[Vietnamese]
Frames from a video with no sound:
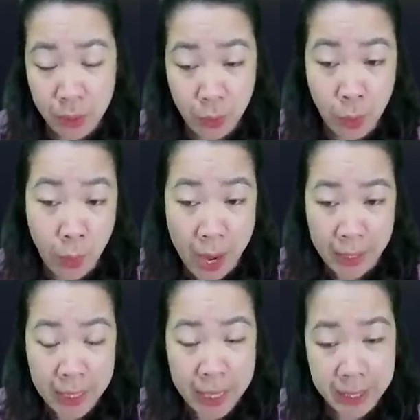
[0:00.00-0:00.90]
Tô
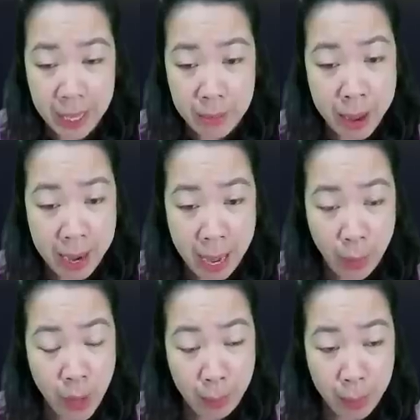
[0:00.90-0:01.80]
Noãn liền thấy bà
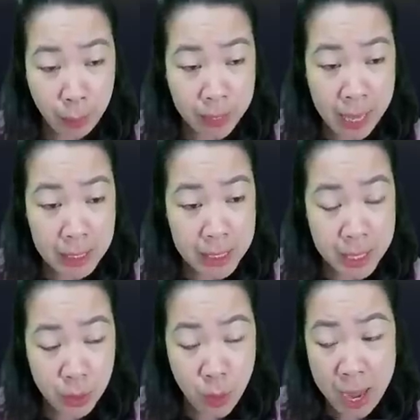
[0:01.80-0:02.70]
lão làm động tác
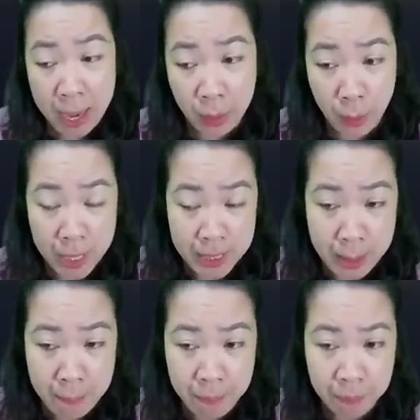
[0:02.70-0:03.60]
chỉ qua hàng quẻ
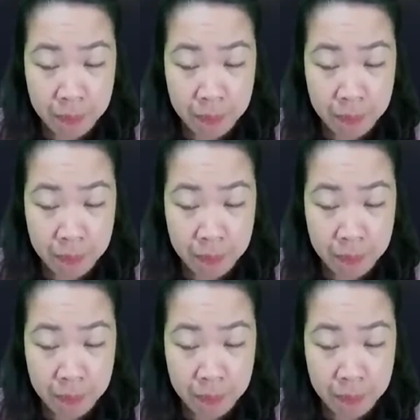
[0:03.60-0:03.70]
xăm.